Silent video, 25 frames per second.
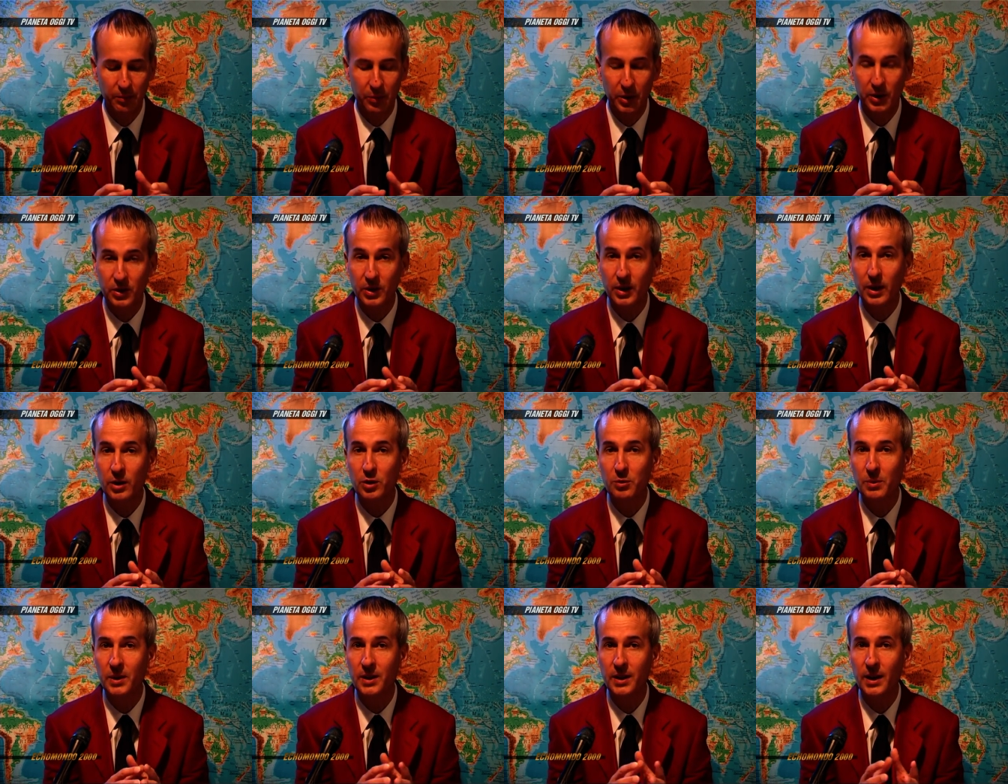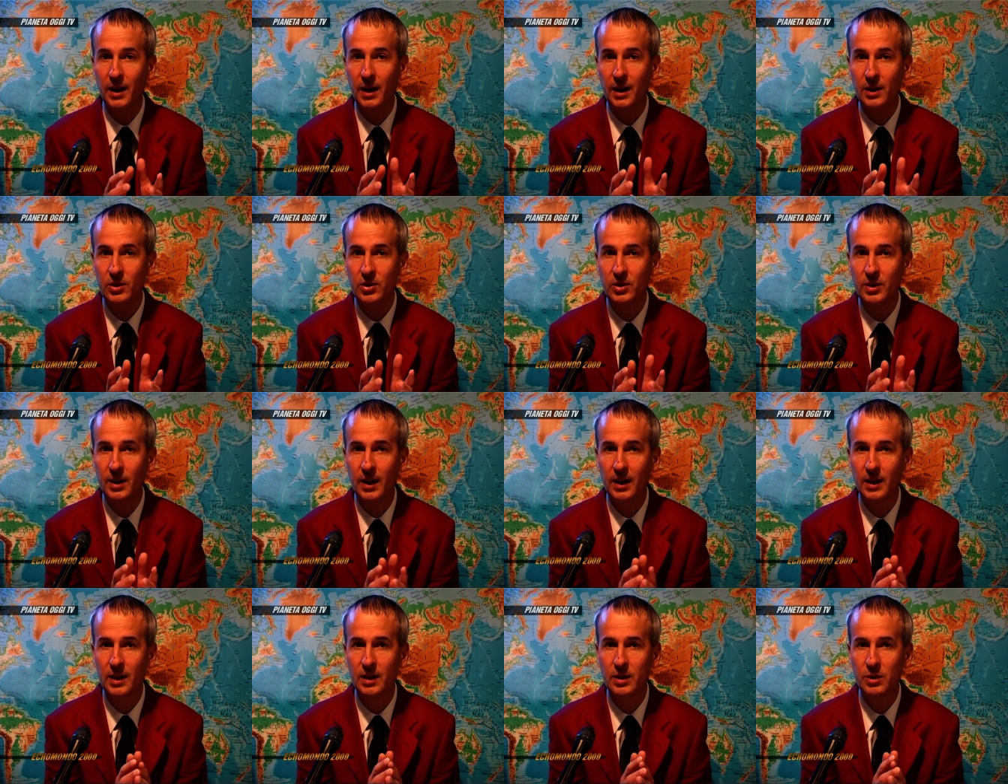per cercare insomma, di
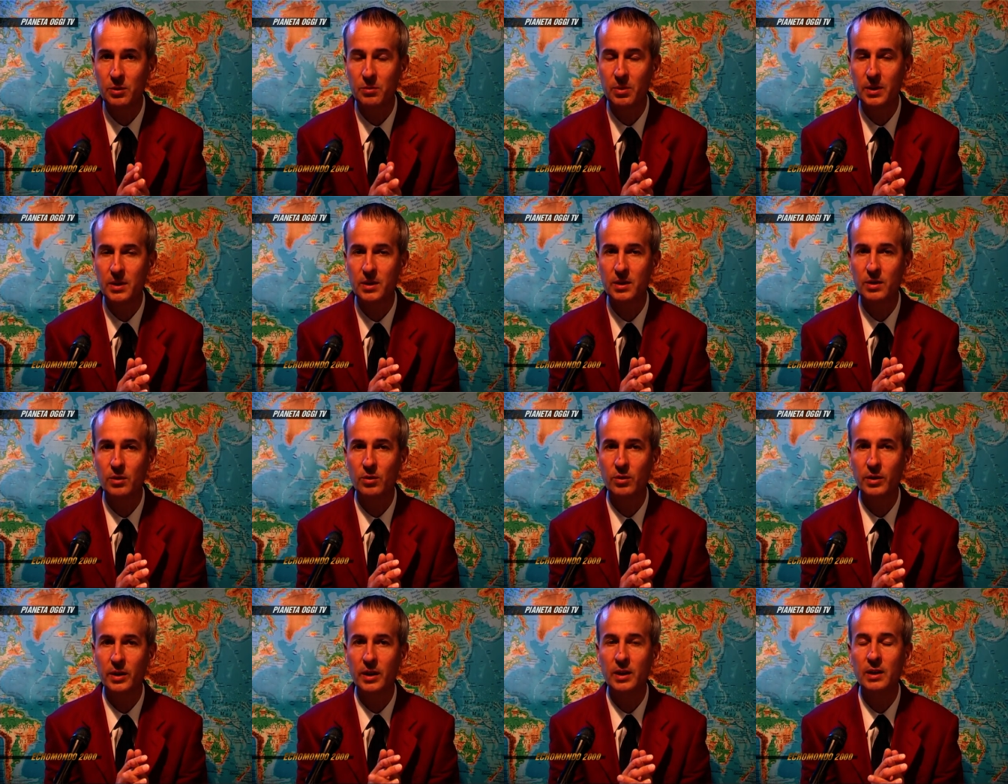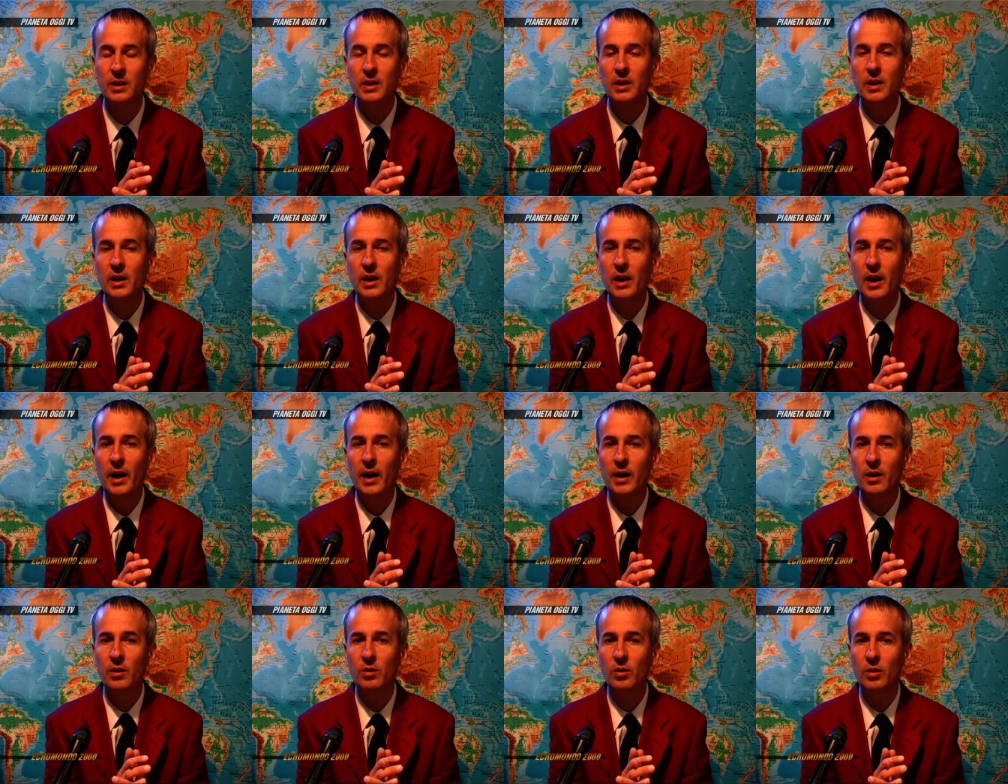arginare la situazione.
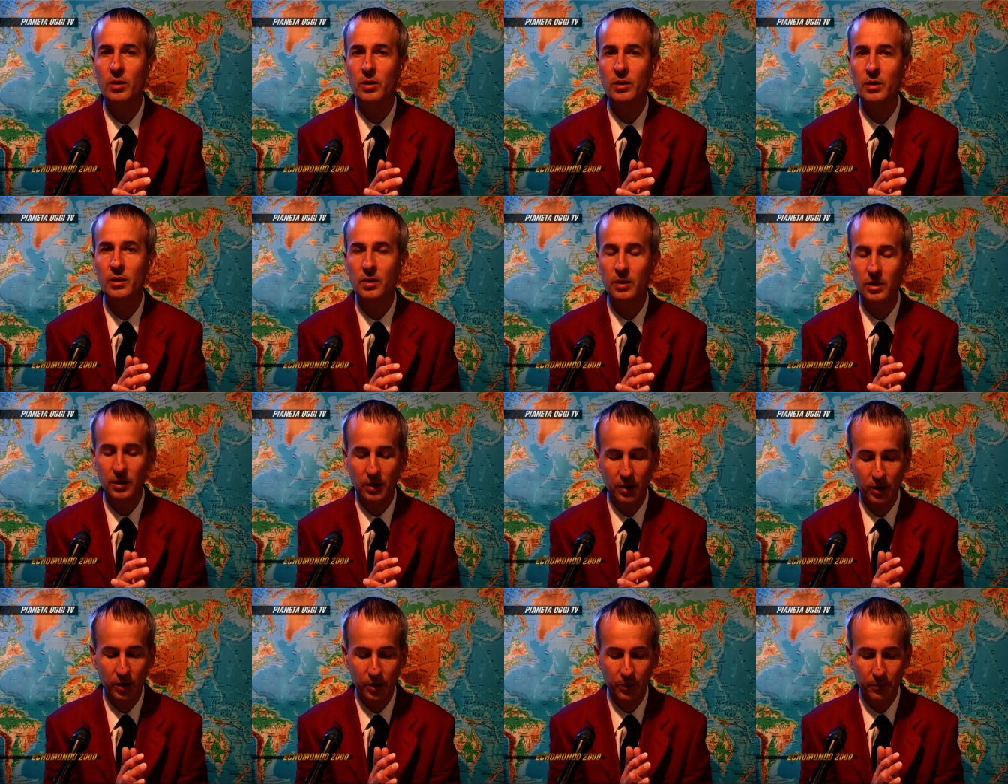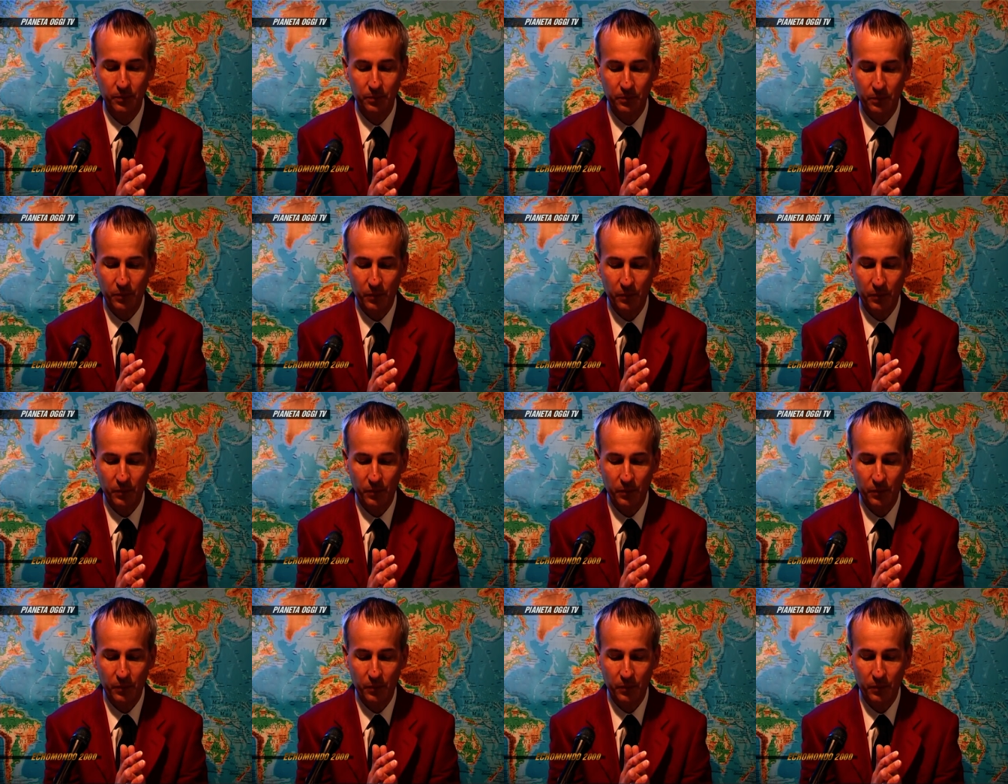Ecco, eh,